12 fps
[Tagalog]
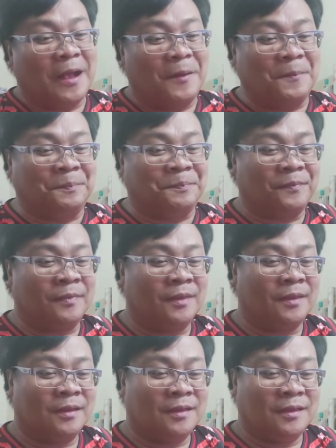um,
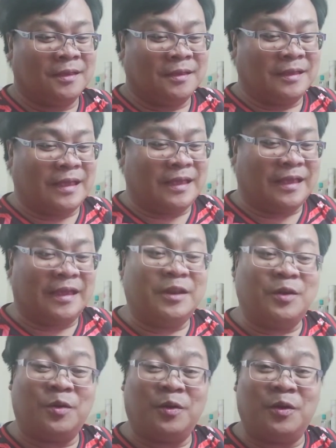
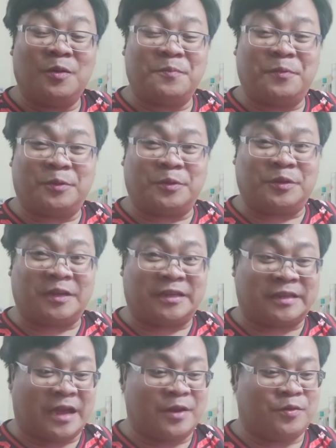inuhulong po to siya
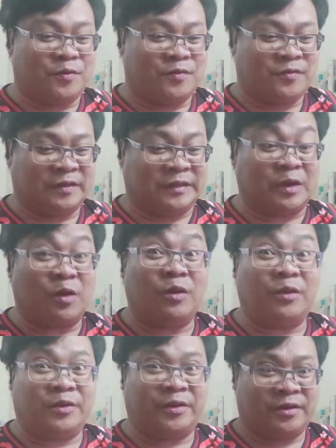sa ano, sa
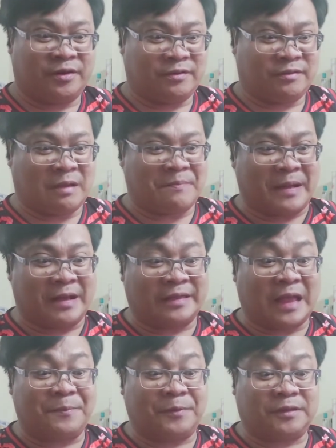color. Kapag
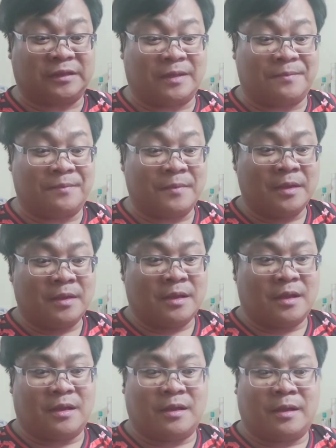katapos na
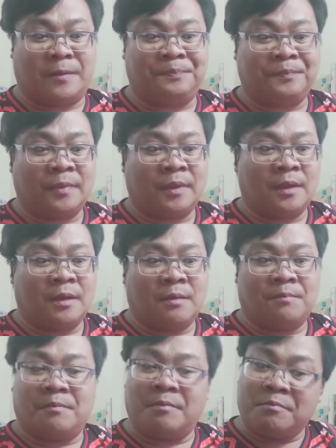um,
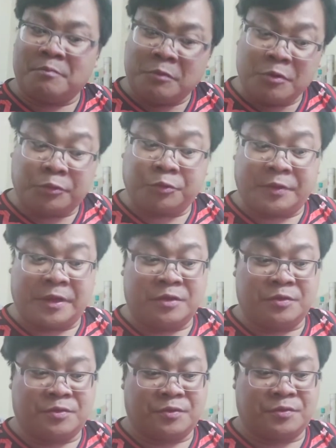lutuin
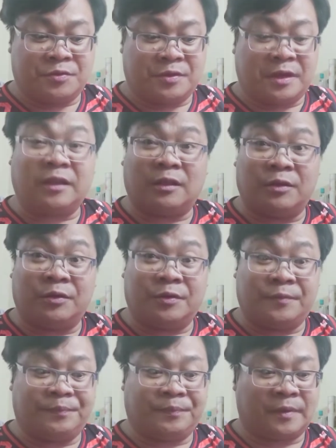yung
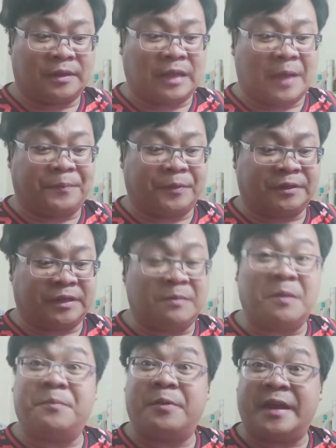itlog, tapos
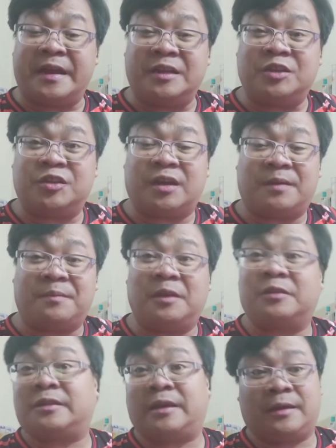i-brain siya,
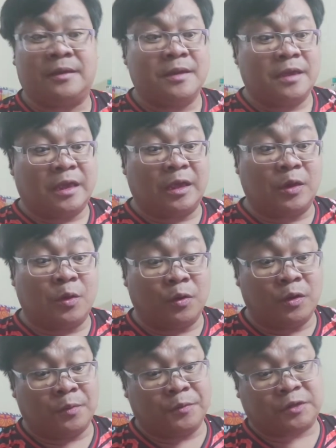means say,
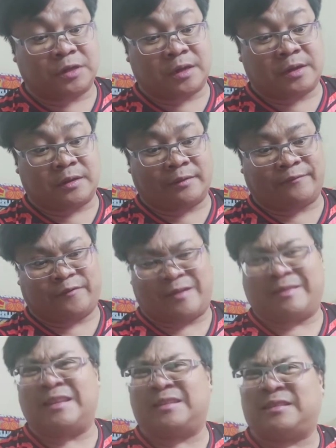ihulom siya ng, for
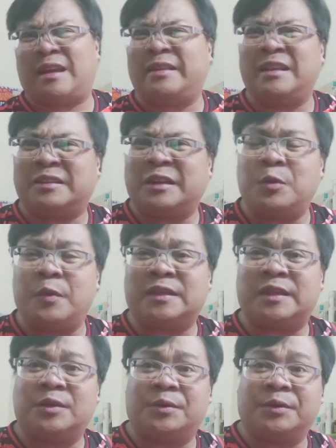at least, I think 3
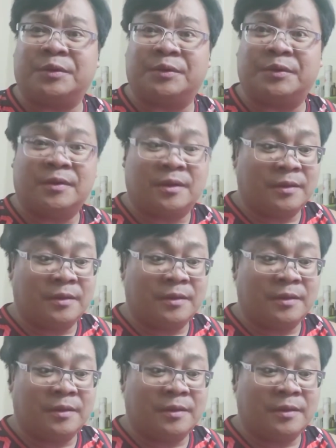weeks siguro,